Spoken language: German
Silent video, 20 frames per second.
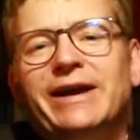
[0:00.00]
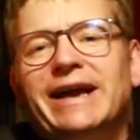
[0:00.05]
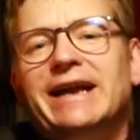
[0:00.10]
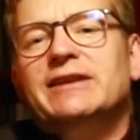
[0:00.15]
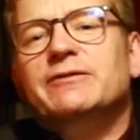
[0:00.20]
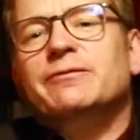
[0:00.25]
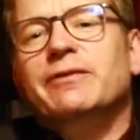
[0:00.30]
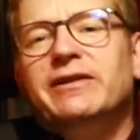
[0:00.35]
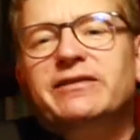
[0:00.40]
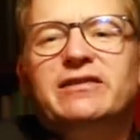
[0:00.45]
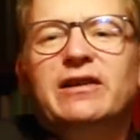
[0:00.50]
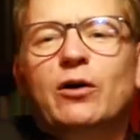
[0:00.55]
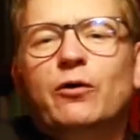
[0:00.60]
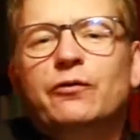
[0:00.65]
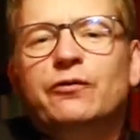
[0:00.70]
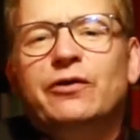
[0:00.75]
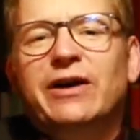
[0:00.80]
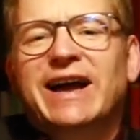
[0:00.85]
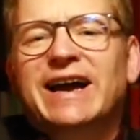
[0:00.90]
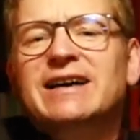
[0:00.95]
etwas
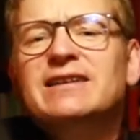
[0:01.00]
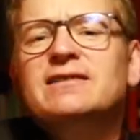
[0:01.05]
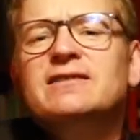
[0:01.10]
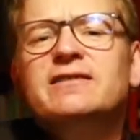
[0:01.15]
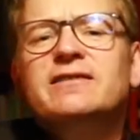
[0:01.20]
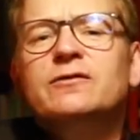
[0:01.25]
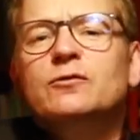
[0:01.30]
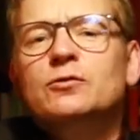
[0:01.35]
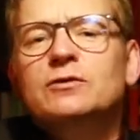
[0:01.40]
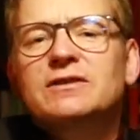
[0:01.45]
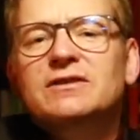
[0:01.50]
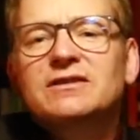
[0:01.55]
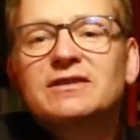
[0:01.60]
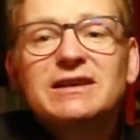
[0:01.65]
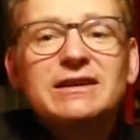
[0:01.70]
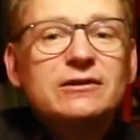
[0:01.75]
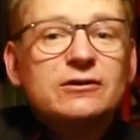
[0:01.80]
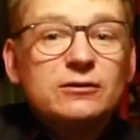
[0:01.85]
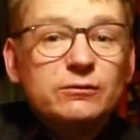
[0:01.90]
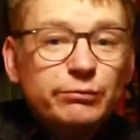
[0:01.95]
auf Herz und
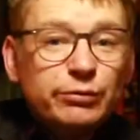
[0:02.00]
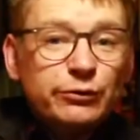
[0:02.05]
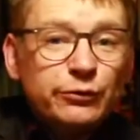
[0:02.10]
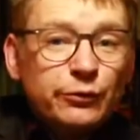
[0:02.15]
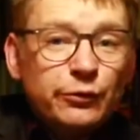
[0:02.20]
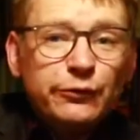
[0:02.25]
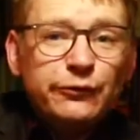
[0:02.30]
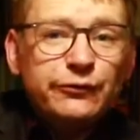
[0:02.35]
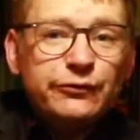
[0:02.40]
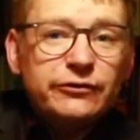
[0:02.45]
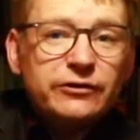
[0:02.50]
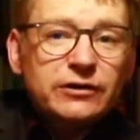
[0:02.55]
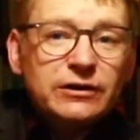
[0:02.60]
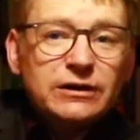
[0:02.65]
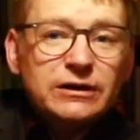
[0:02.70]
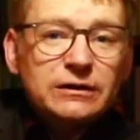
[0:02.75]
Nieren prüft,